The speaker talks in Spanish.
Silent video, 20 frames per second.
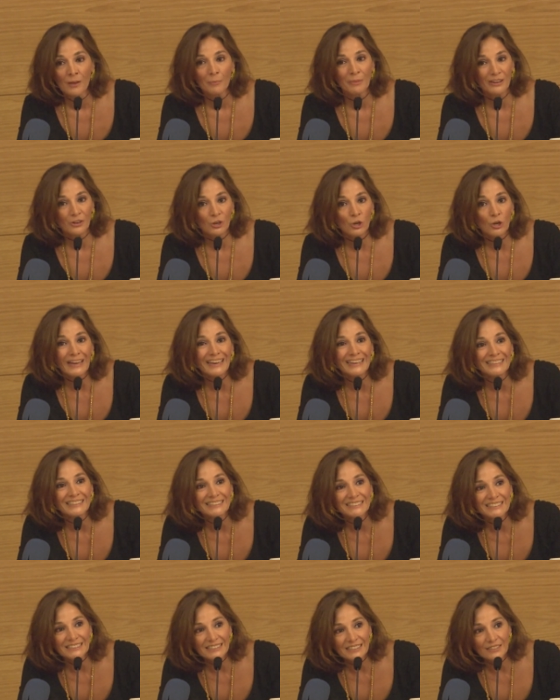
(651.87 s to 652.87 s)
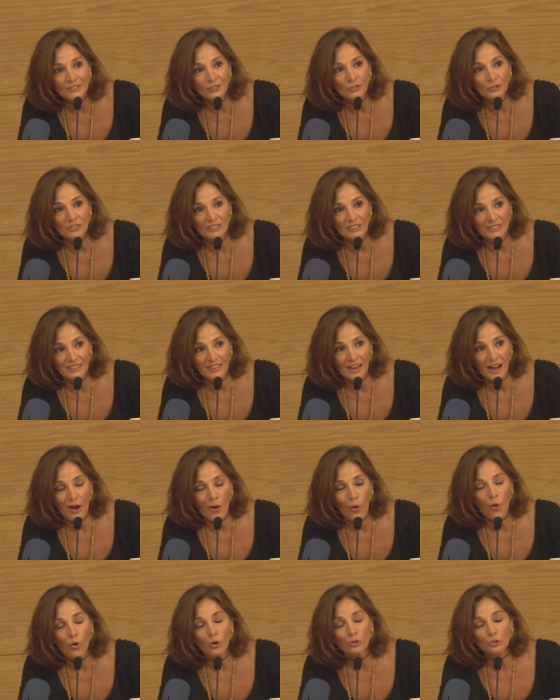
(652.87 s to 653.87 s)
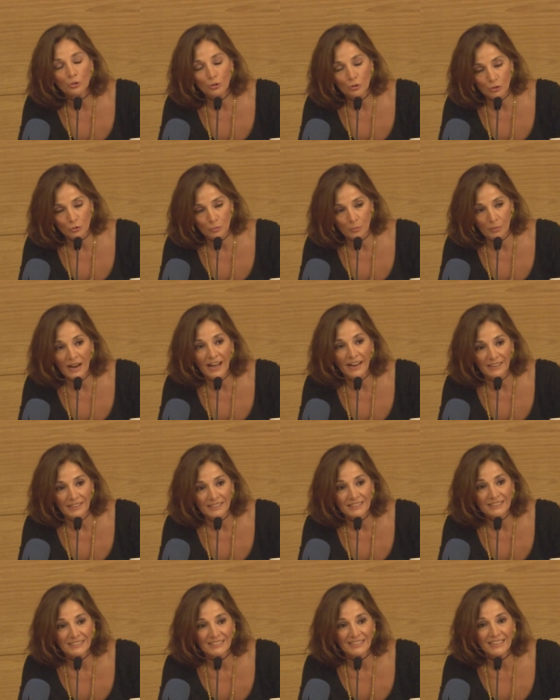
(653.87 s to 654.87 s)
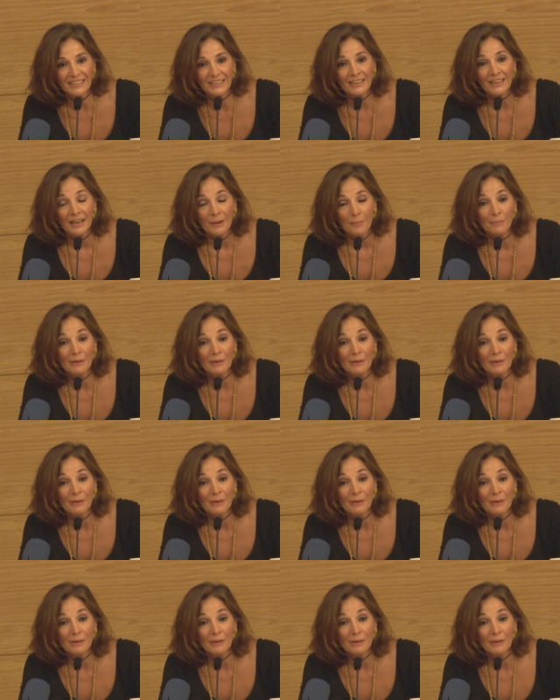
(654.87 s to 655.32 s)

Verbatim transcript: Pero el destino tenía otros planes y